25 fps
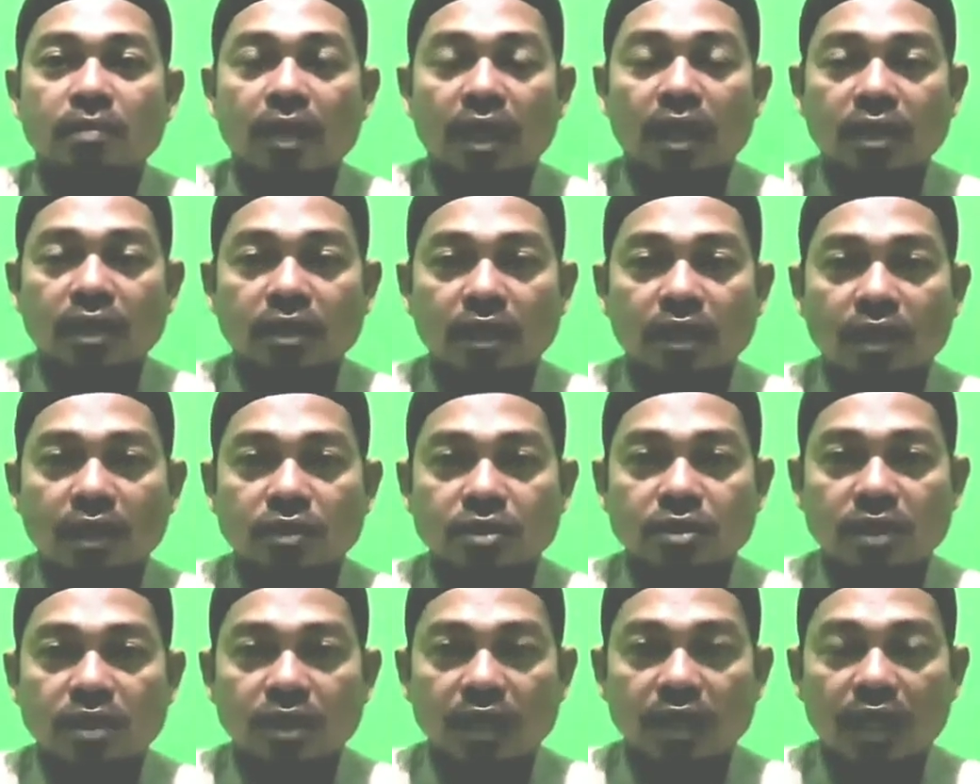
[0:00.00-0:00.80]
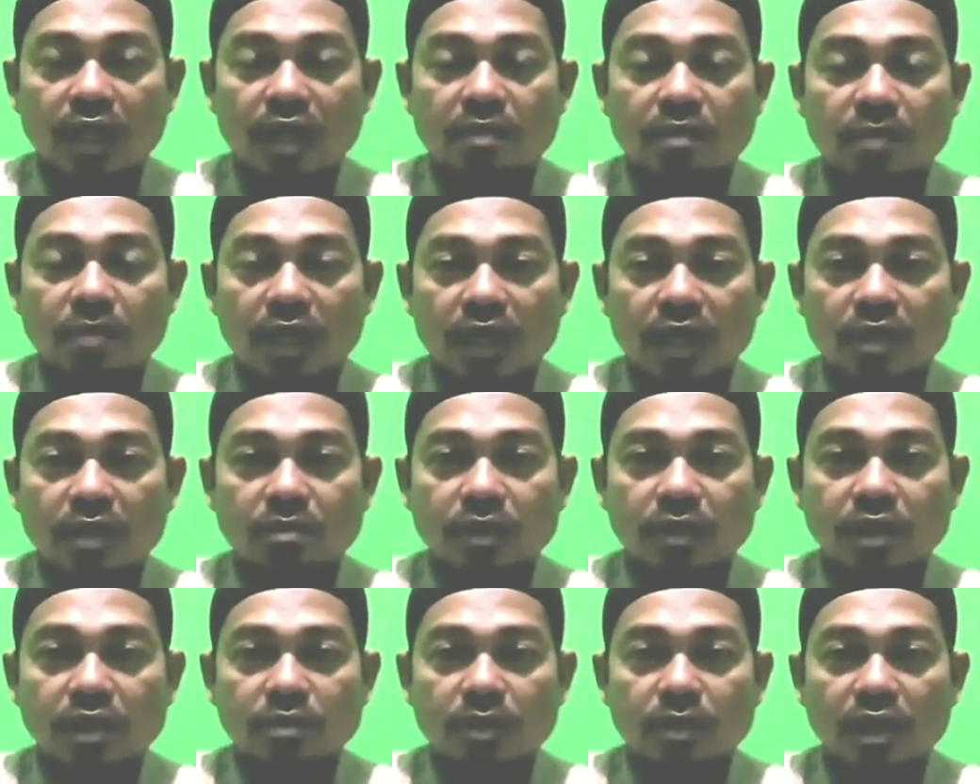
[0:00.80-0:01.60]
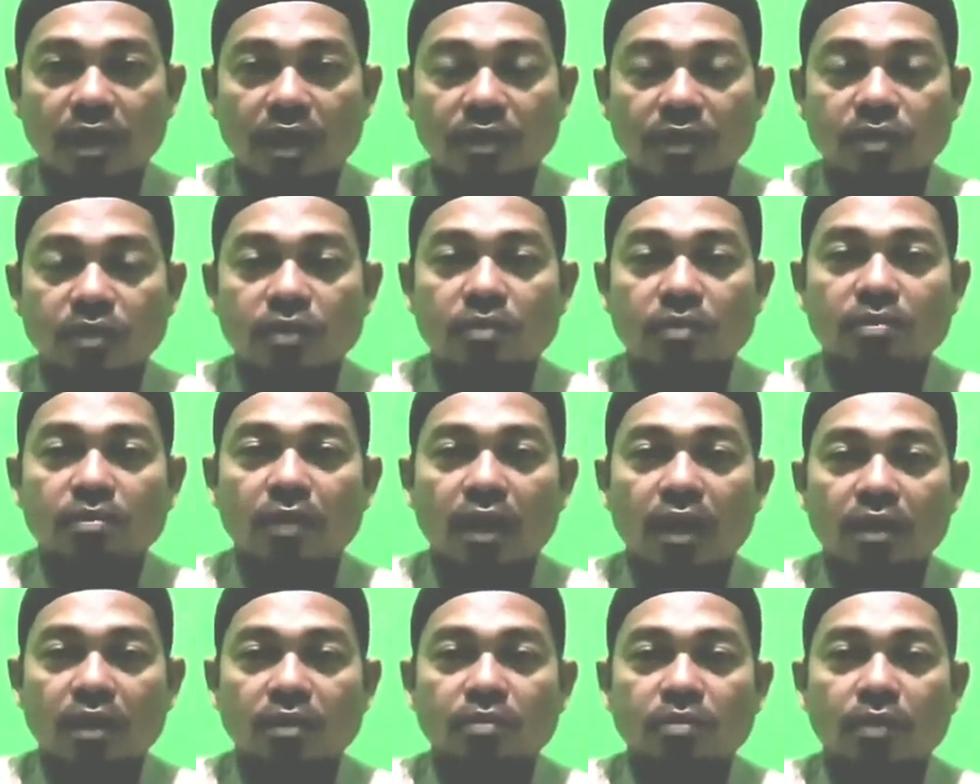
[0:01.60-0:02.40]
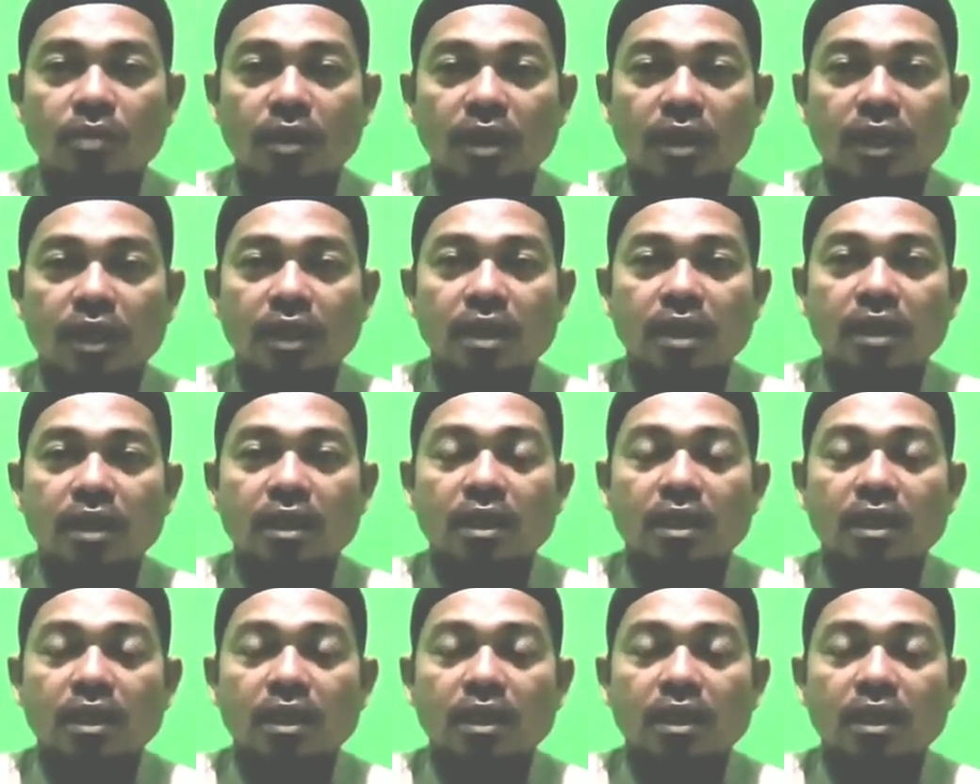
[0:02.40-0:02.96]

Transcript: atau setelah malam ini berlalu baru boleh.